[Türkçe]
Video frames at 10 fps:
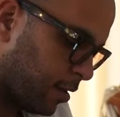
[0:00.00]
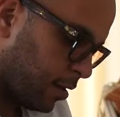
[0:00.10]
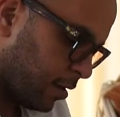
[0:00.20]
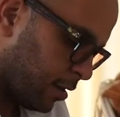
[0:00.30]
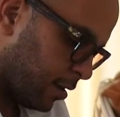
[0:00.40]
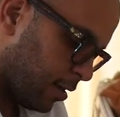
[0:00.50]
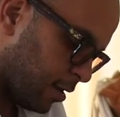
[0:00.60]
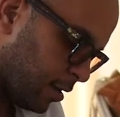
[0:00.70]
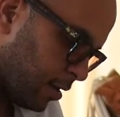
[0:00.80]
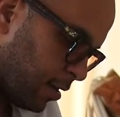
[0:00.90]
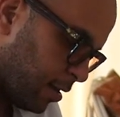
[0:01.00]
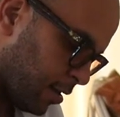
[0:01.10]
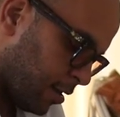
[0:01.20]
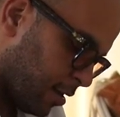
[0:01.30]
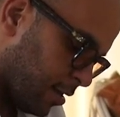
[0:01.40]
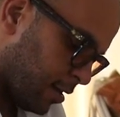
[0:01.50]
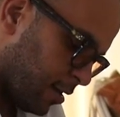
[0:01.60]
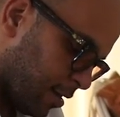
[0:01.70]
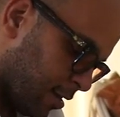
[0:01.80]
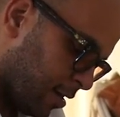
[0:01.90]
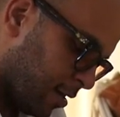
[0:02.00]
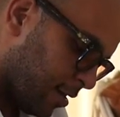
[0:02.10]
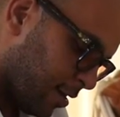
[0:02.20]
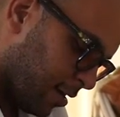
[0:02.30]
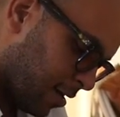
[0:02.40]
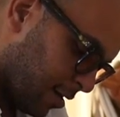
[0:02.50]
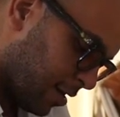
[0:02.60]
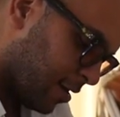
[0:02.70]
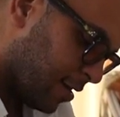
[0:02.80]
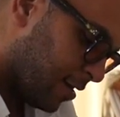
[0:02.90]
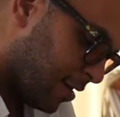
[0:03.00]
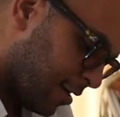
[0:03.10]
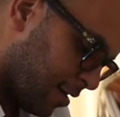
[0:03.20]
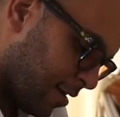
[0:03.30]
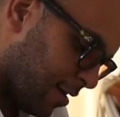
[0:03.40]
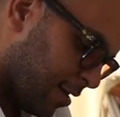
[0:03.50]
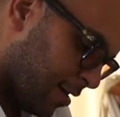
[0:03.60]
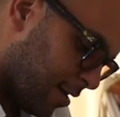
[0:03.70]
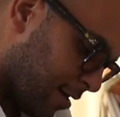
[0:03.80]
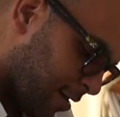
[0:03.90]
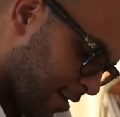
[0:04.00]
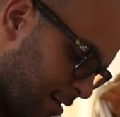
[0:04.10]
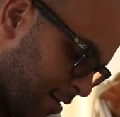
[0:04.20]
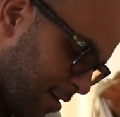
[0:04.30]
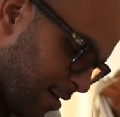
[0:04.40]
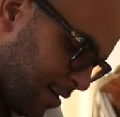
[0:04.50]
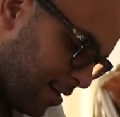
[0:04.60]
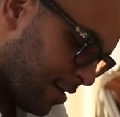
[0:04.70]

öğreteceğiniz en önemli şey ritim duygusu ve müzik kulağının gelişmesini sağlamak.